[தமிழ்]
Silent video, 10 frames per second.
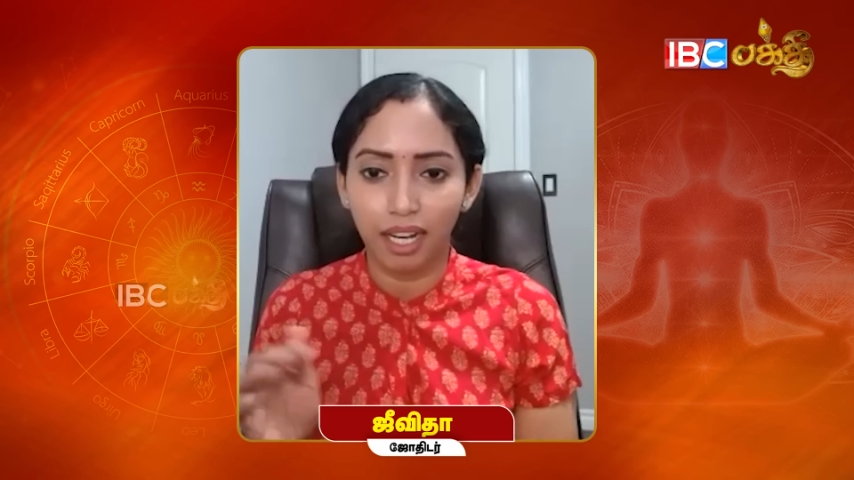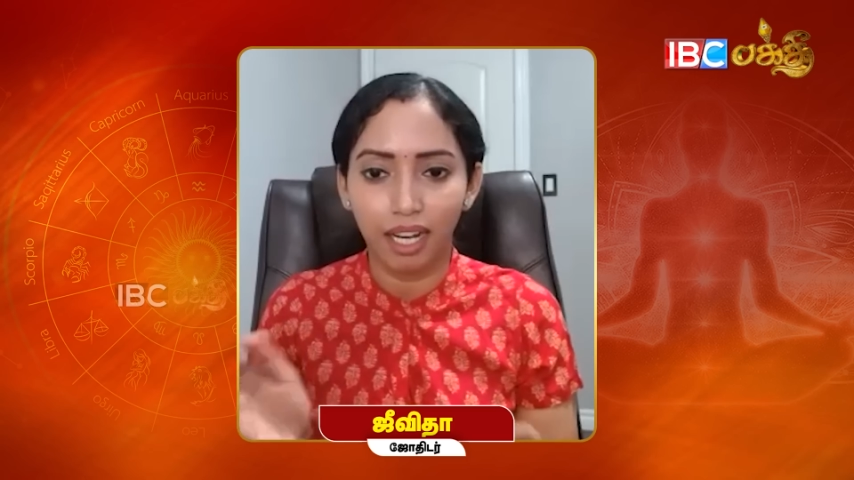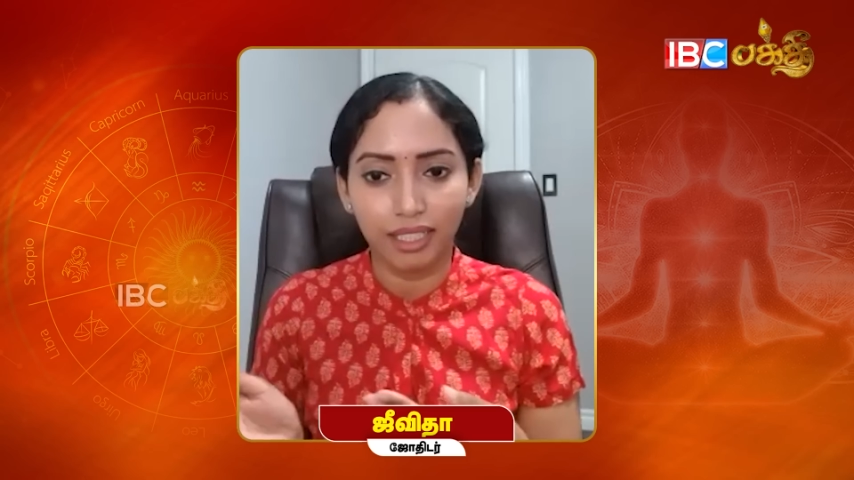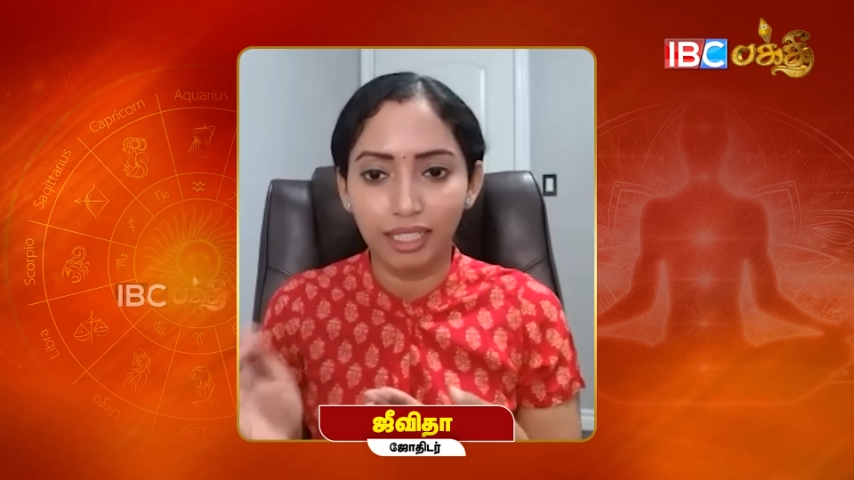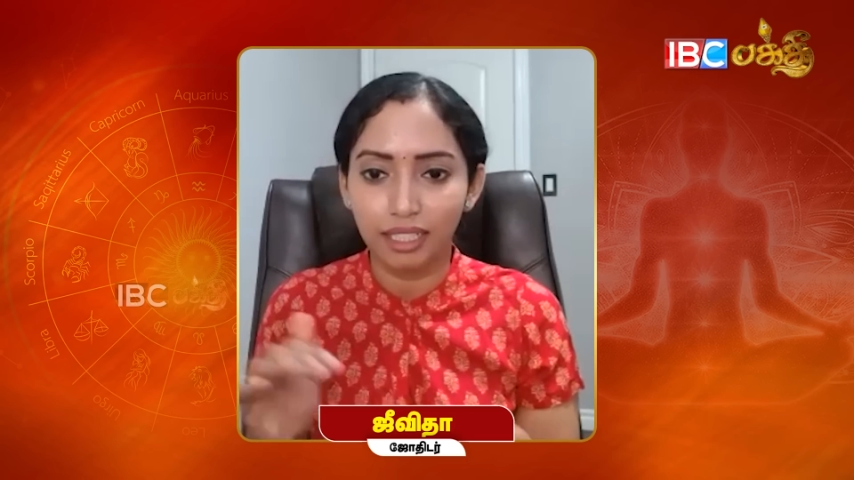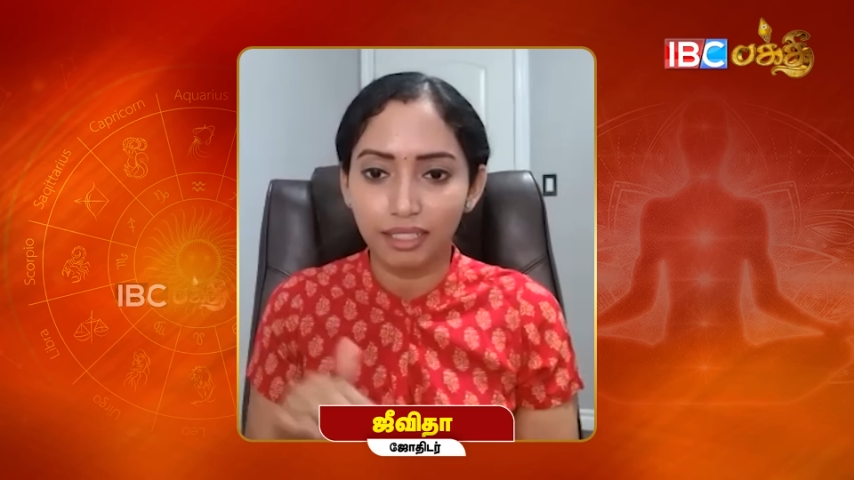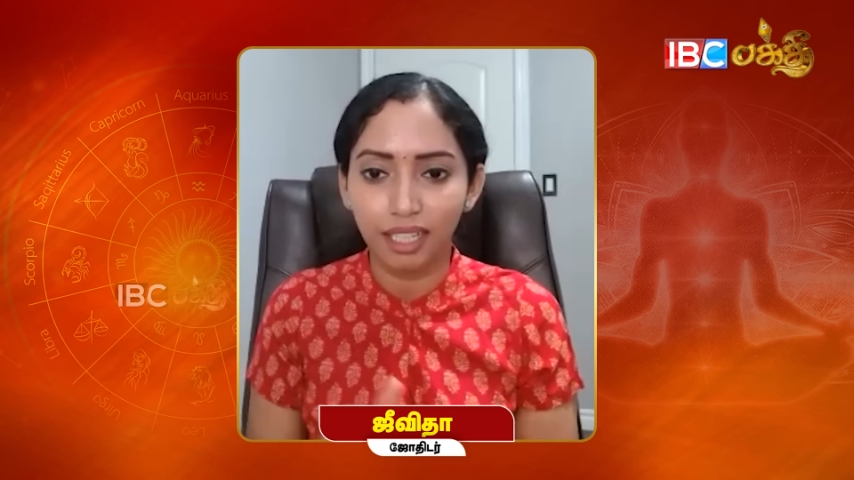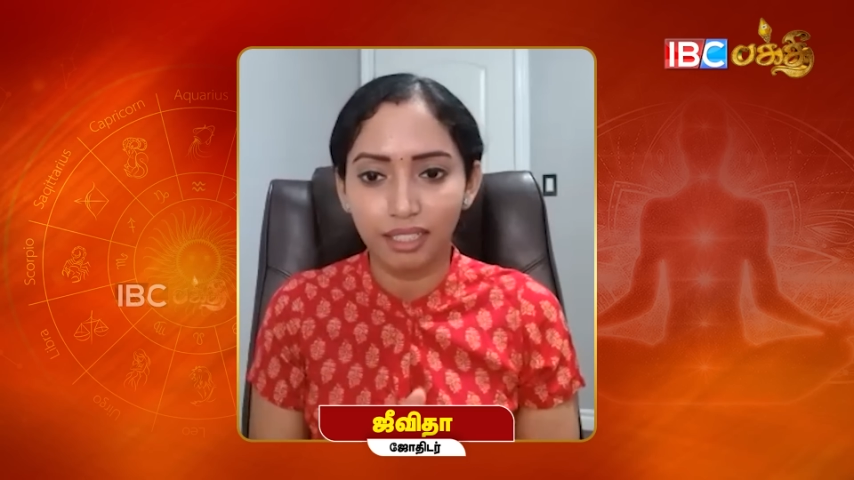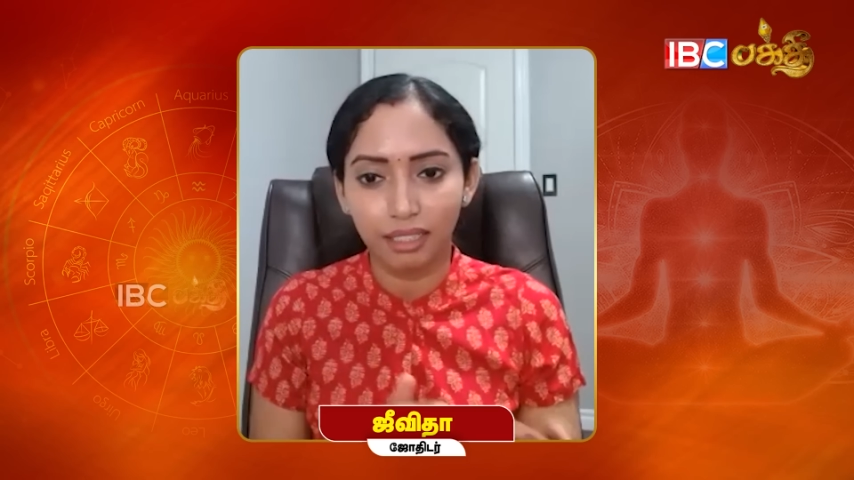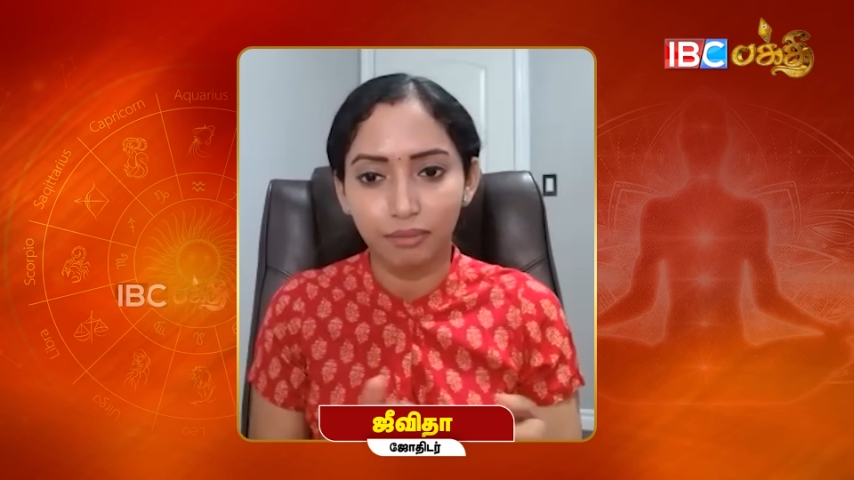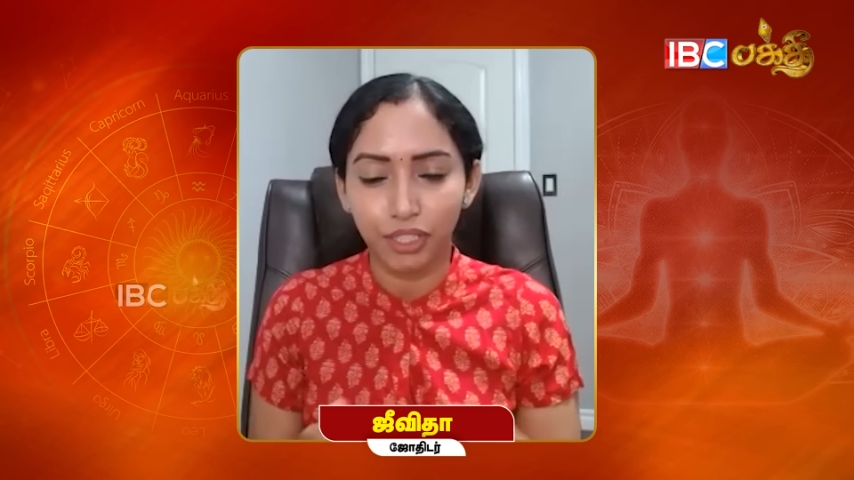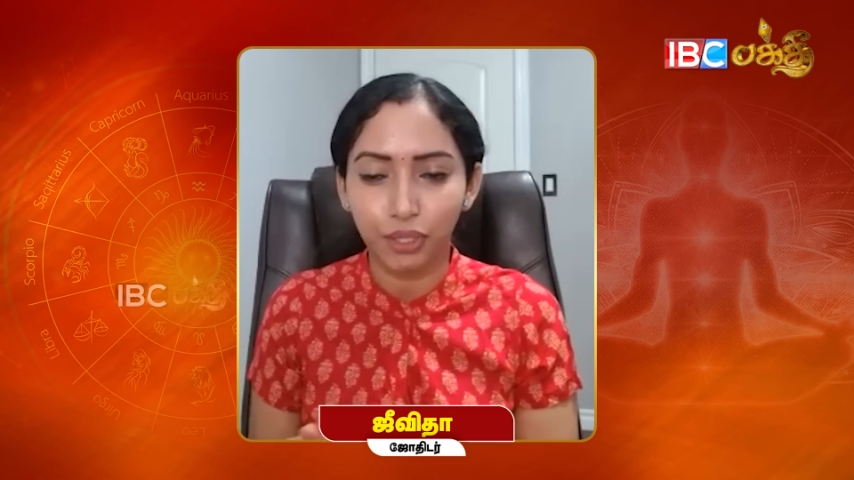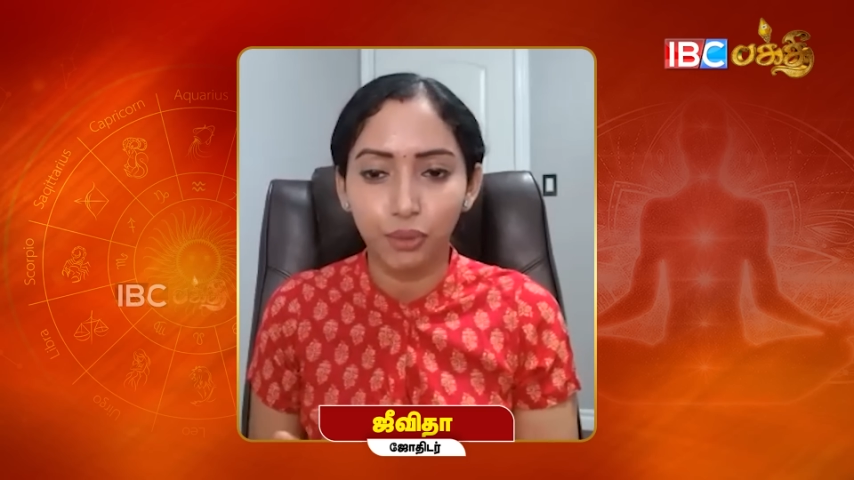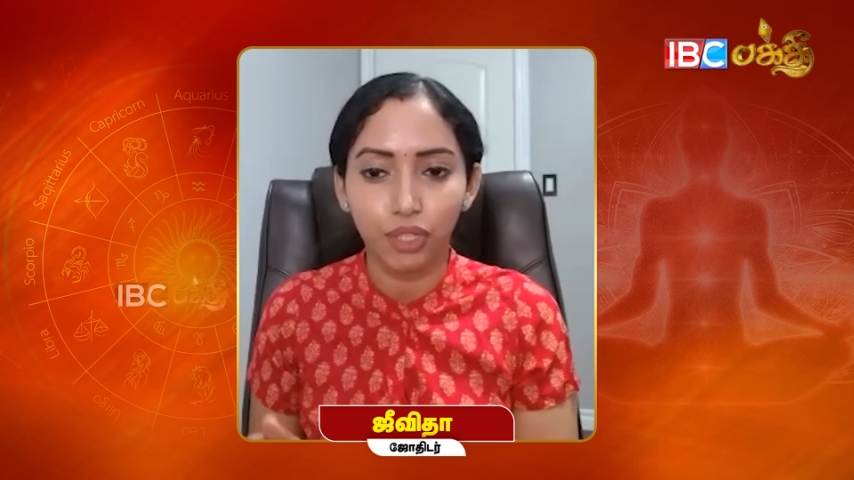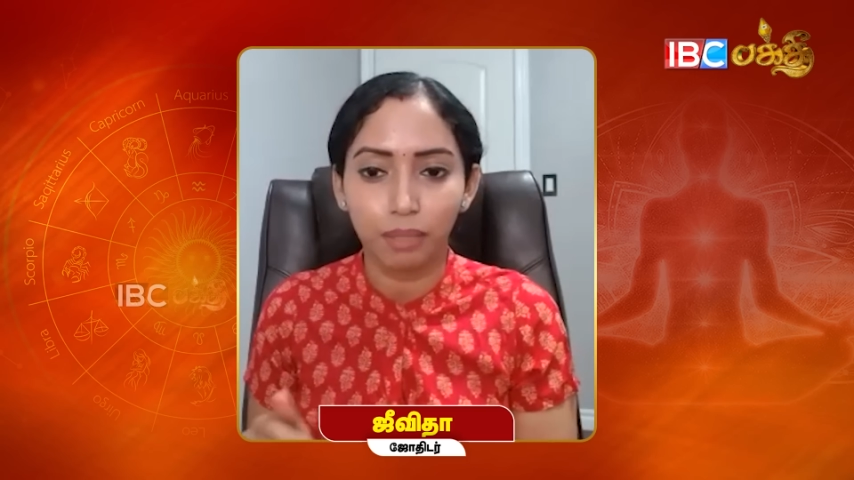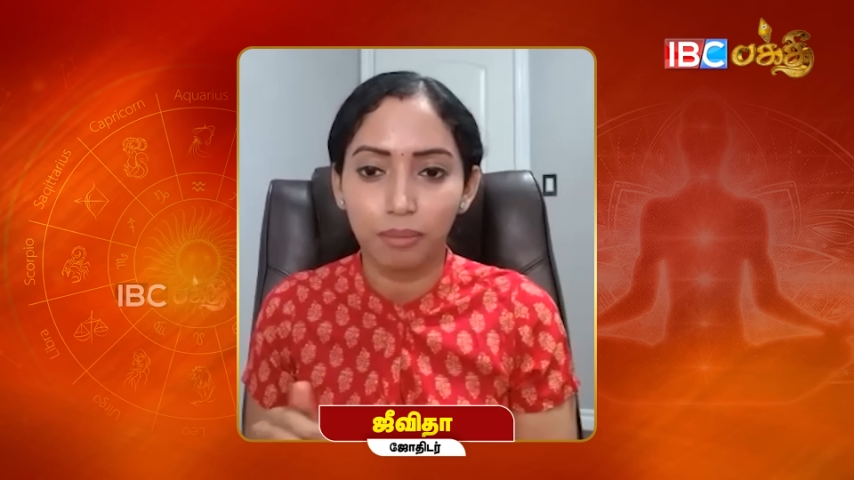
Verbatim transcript: ஆதியில இருந்து அந்த வரைக்கும் ஒரே